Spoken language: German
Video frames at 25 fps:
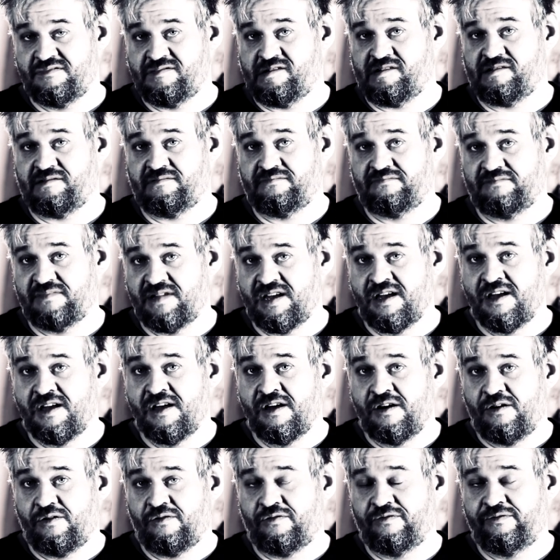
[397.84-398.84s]
Ja,
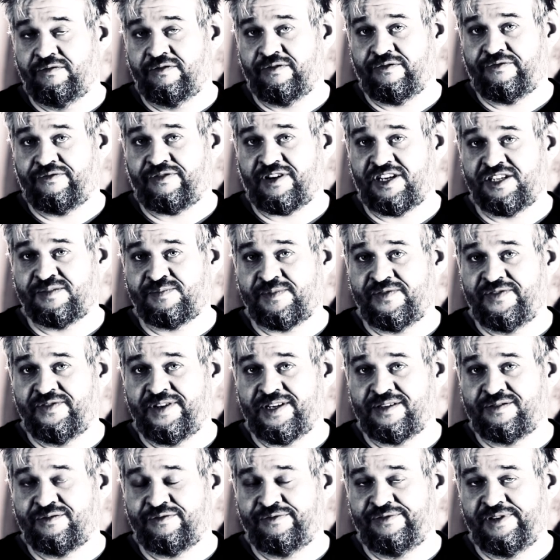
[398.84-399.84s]
und falls mal
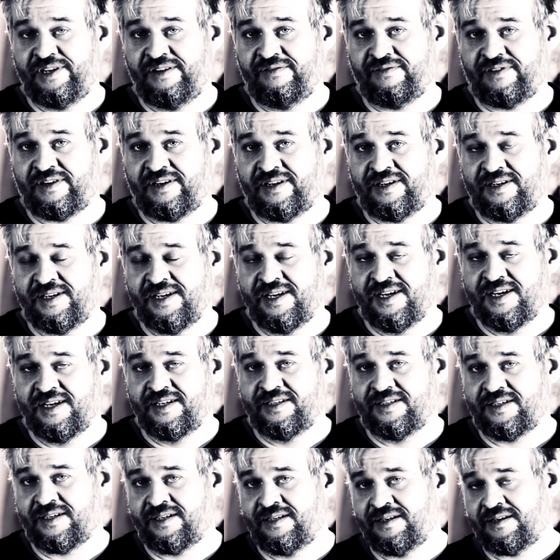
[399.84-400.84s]
wieder zu viel war,
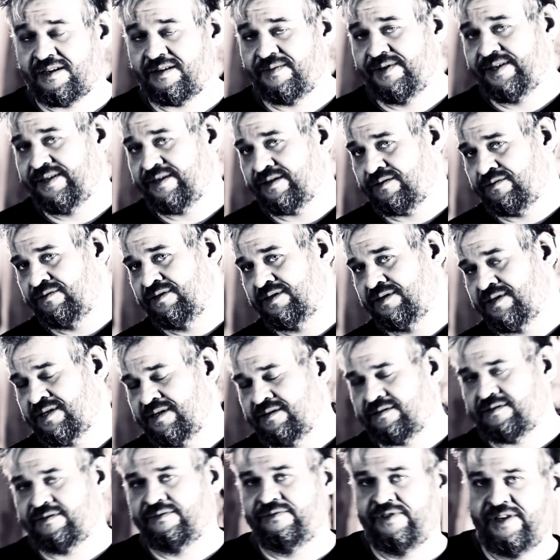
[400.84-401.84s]
dann habe ich
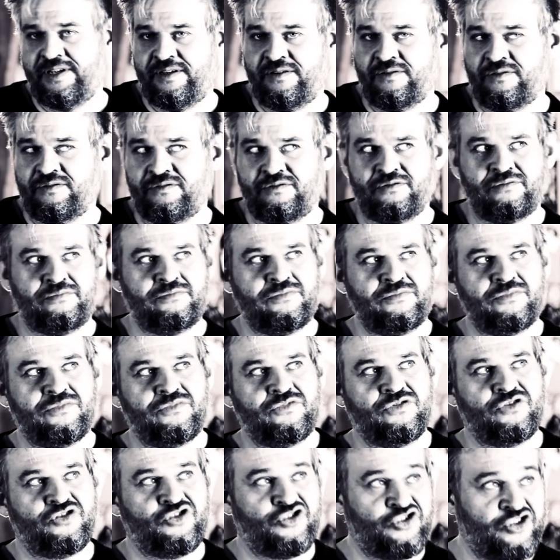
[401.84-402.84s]
darunter noch ein Video zum
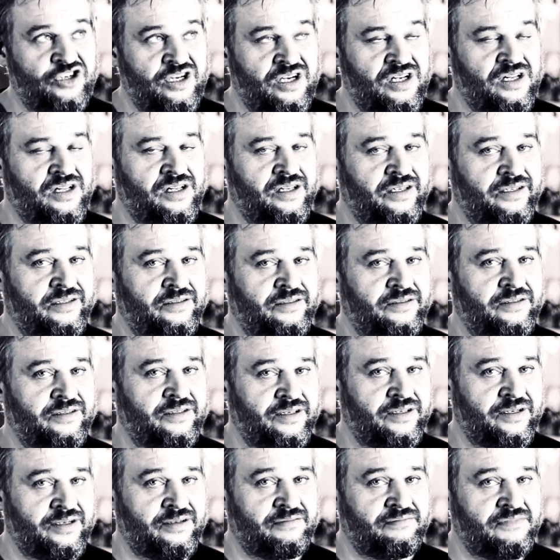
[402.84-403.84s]
Chillen.
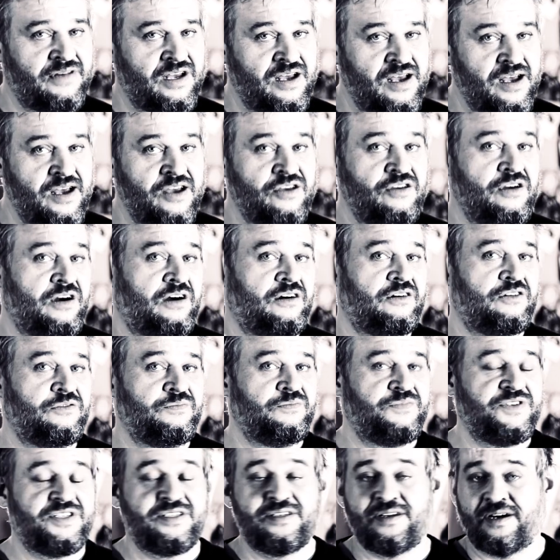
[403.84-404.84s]
Ne? Ja,
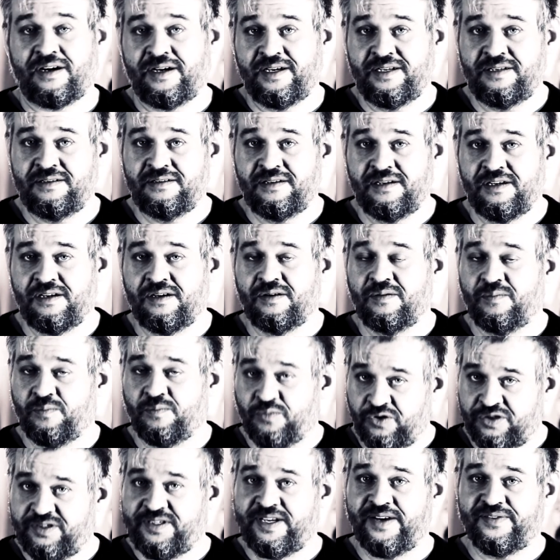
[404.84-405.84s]
und bis dahin,
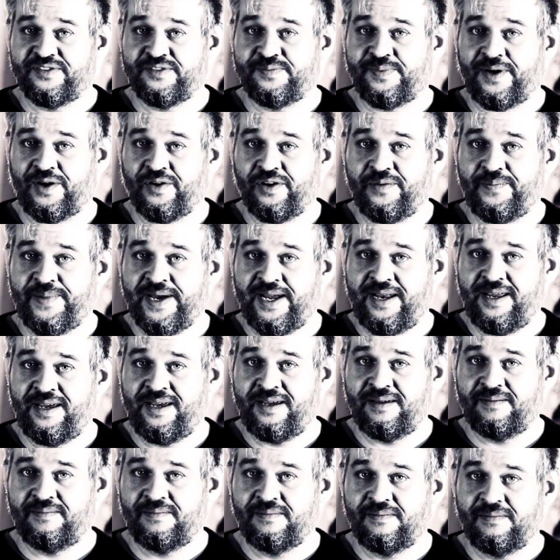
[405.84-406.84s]
Bussi aufs
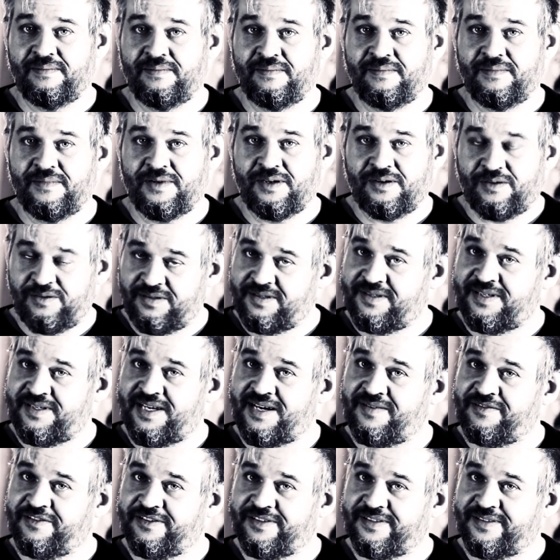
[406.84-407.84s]
Bauchibärli und
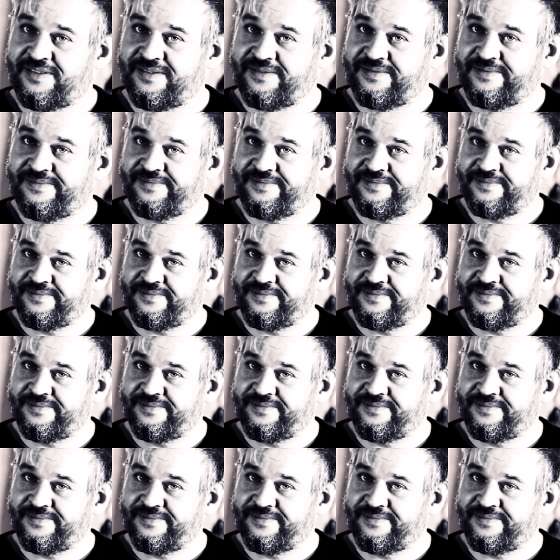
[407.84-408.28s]
Servus.